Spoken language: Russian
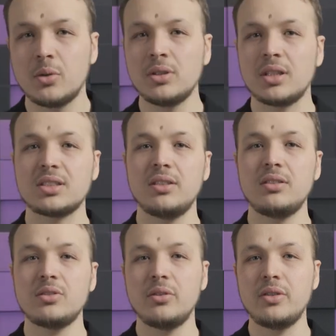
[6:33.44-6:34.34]
Конор
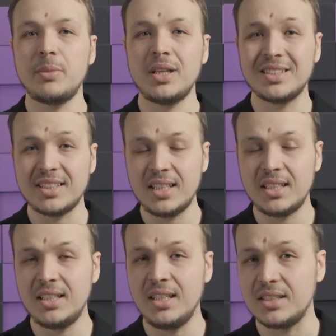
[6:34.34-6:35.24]
остановил свое внимание на
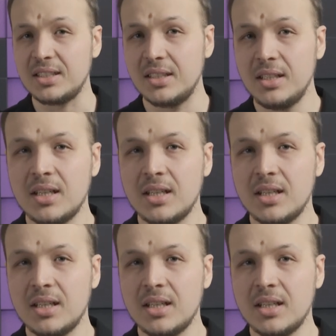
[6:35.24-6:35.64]
Нейте Диасе,